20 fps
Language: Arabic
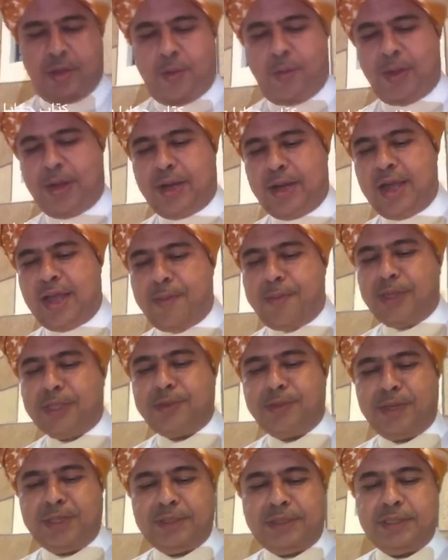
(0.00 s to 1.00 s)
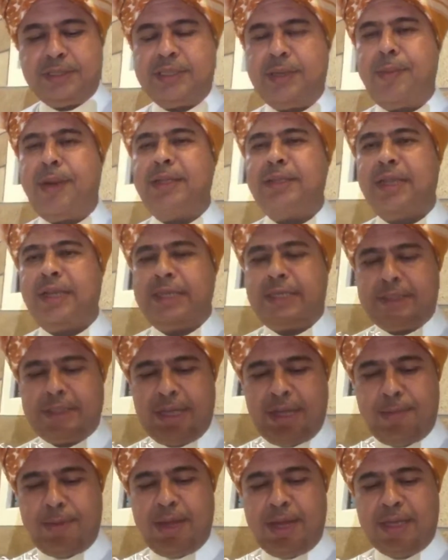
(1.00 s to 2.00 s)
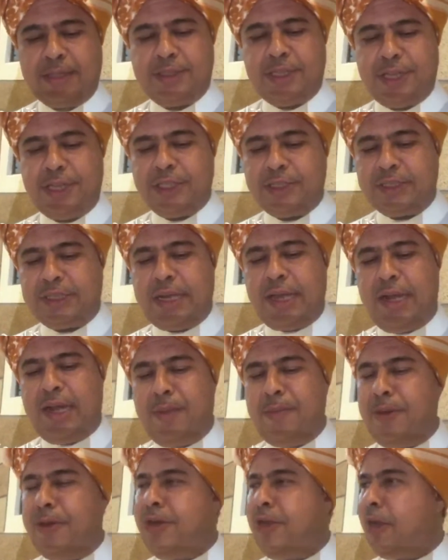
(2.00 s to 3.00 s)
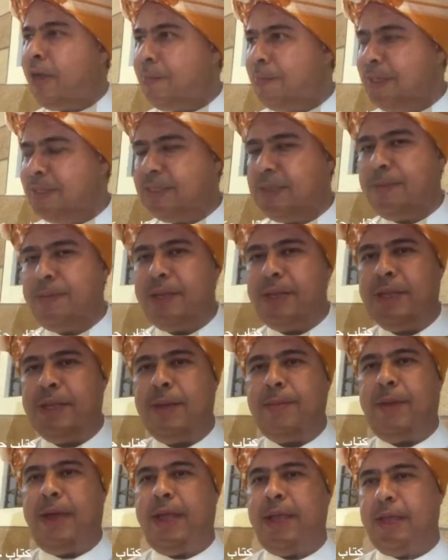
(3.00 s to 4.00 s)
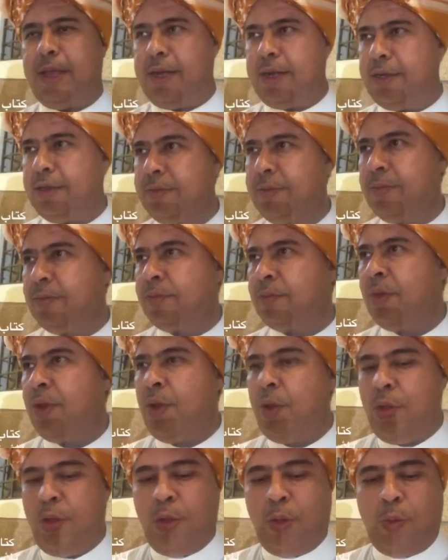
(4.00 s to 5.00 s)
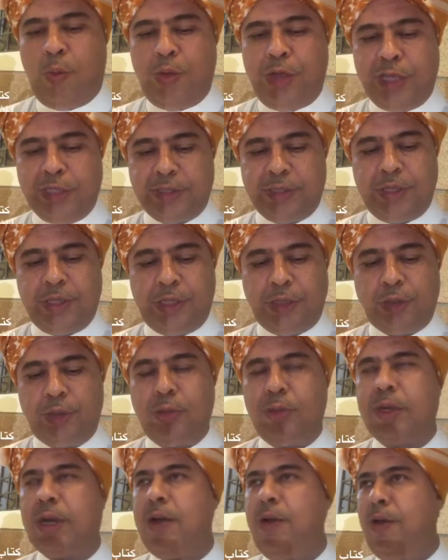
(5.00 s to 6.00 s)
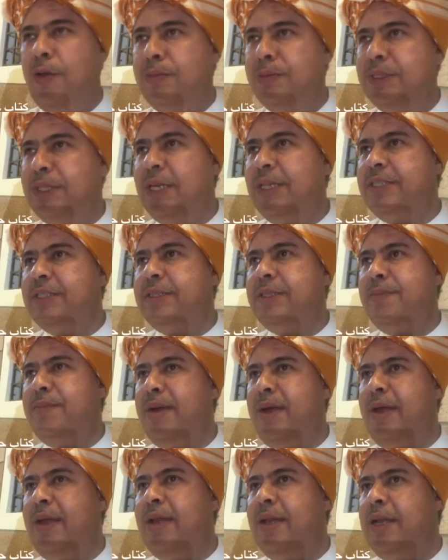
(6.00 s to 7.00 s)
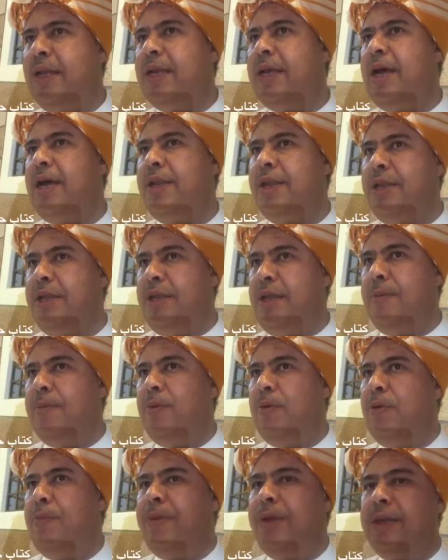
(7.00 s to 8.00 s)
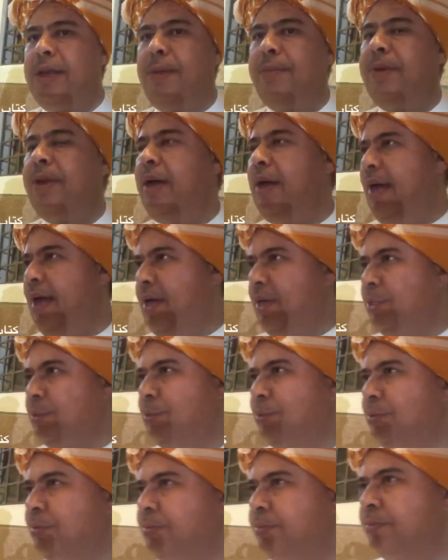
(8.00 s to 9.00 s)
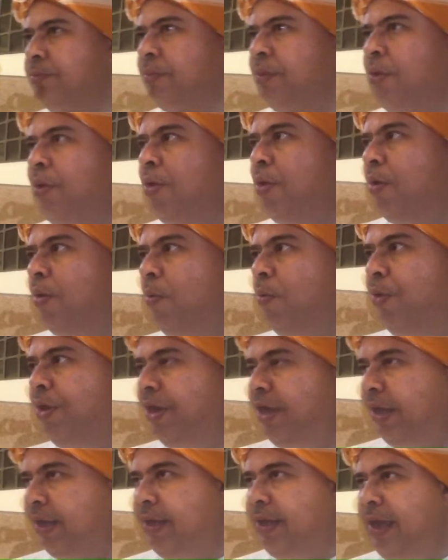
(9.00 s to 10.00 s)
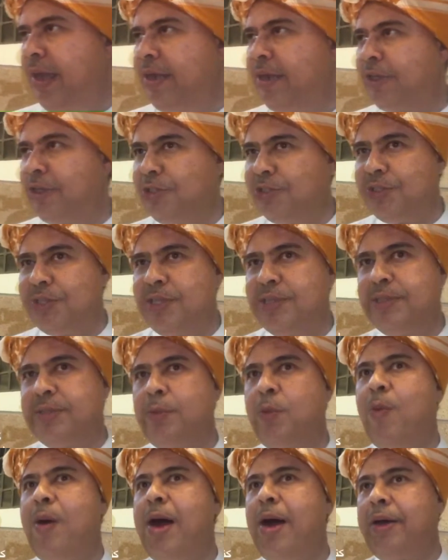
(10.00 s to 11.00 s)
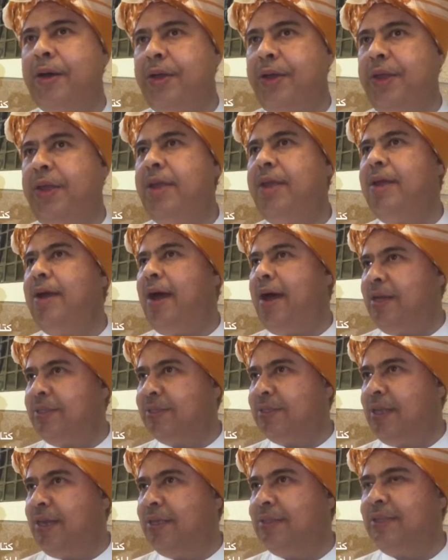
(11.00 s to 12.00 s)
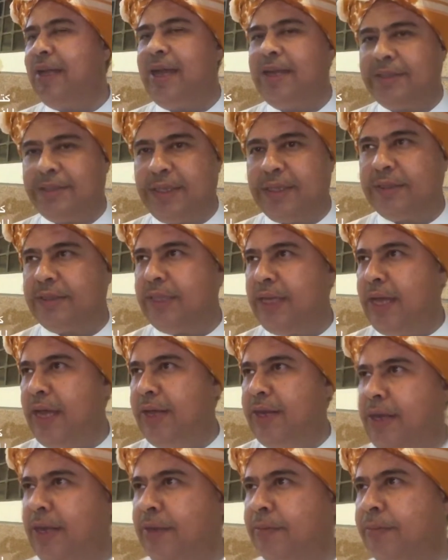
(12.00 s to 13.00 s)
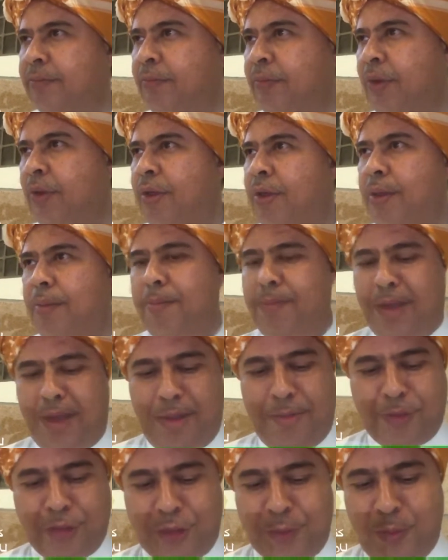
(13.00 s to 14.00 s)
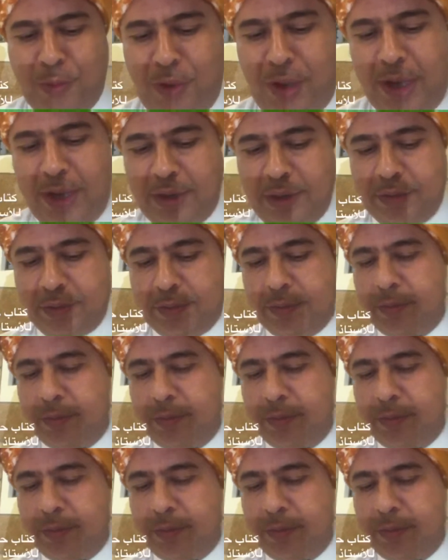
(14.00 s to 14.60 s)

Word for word: والله يا مهندس طبعا الكتاب هذا يتكلم عن حقبة زمنية معينة ويظهر دور العمدة الاجتماعي اللي كان يعمله بين أبناء حارته نعم ويحكي عن قصص واقعية حصلت عاصرتها أنا مع مجموعة